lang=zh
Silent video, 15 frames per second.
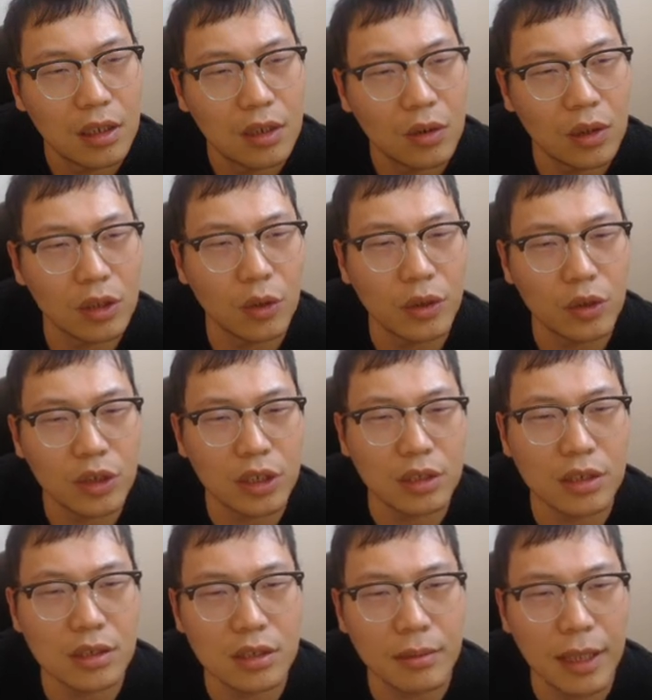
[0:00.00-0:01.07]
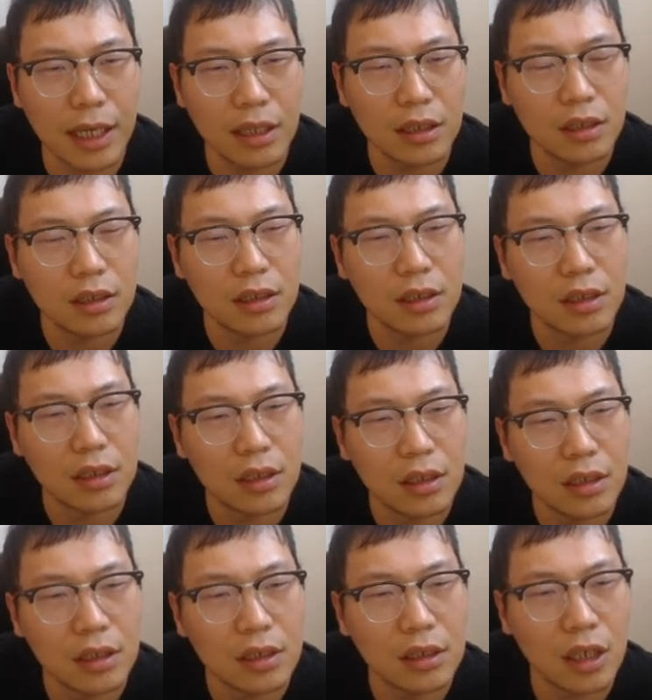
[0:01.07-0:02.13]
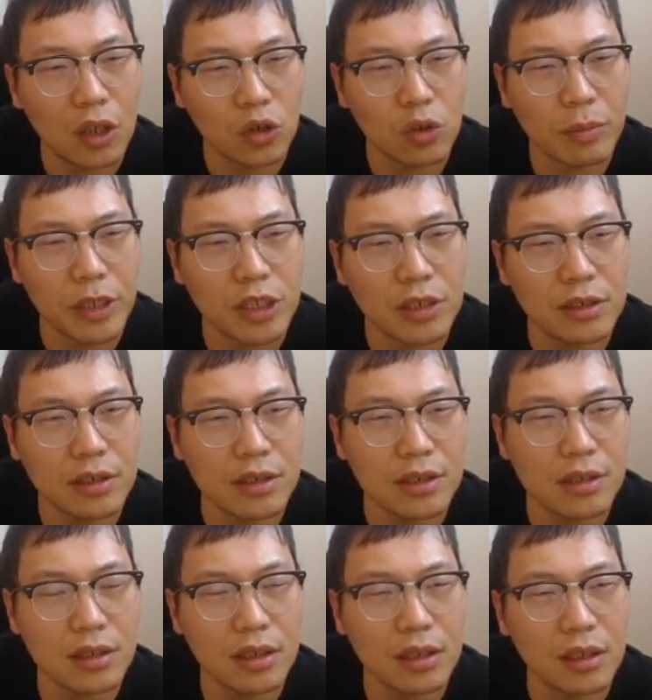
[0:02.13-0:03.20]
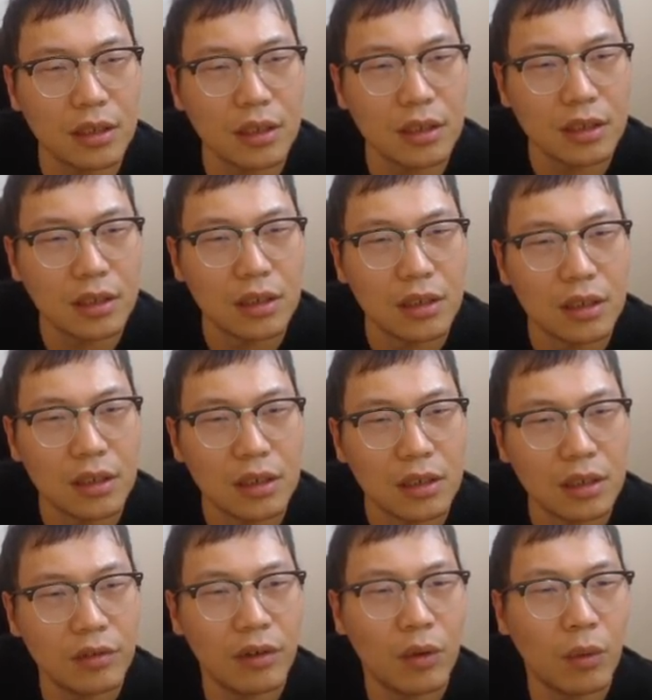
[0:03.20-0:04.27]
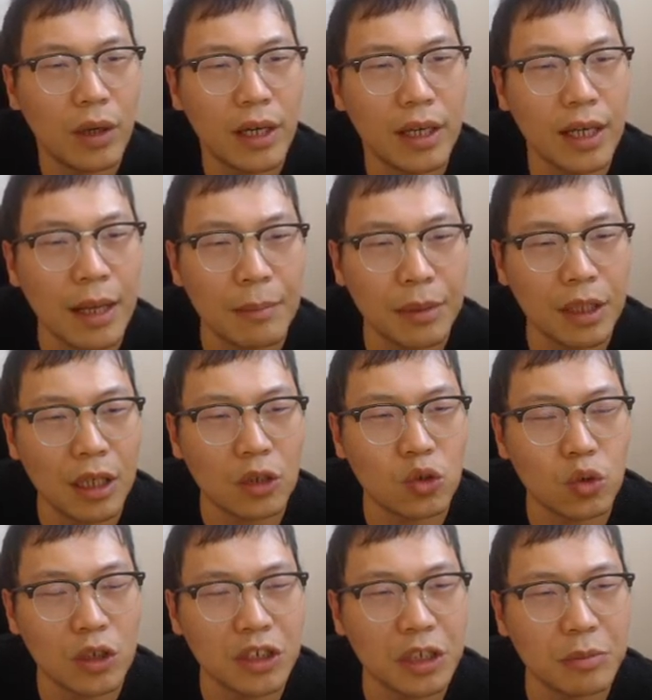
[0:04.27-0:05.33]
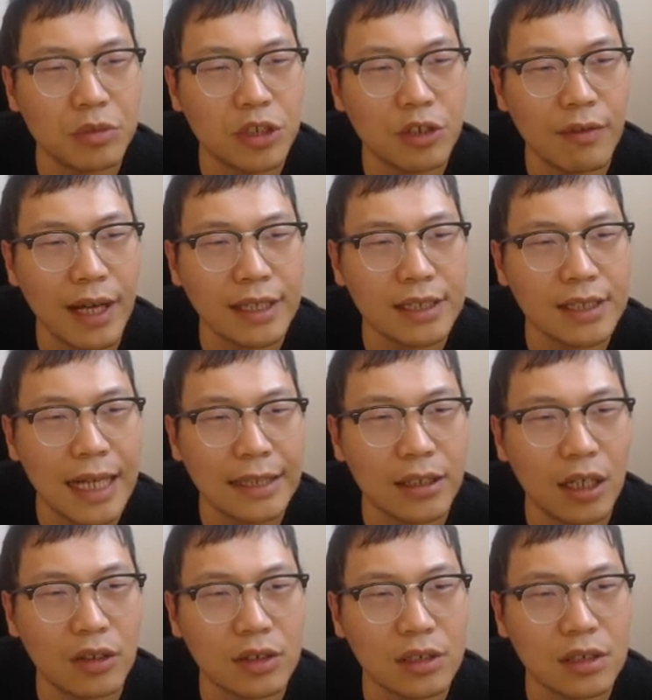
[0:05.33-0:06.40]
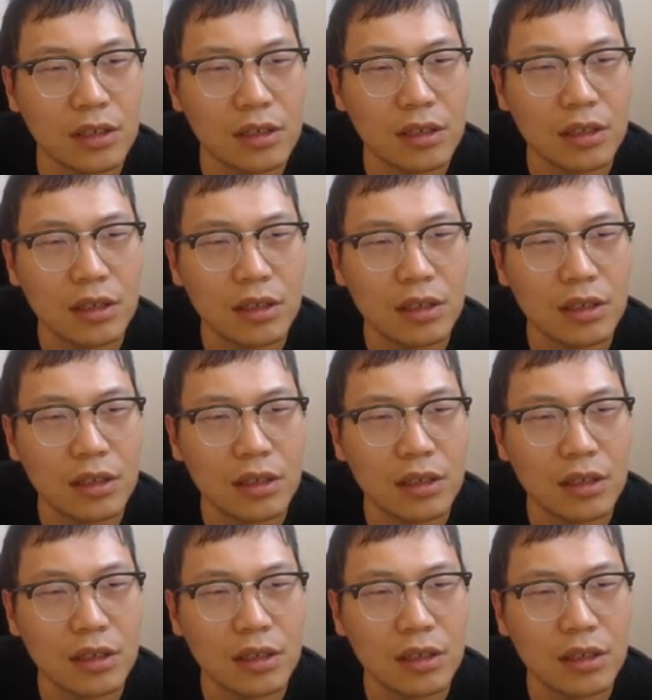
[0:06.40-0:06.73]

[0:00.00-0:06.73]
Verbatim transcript: 我可能会走车第四吧，然后准备车 C 四，因为我也看不到除了这部之外其他的好棋。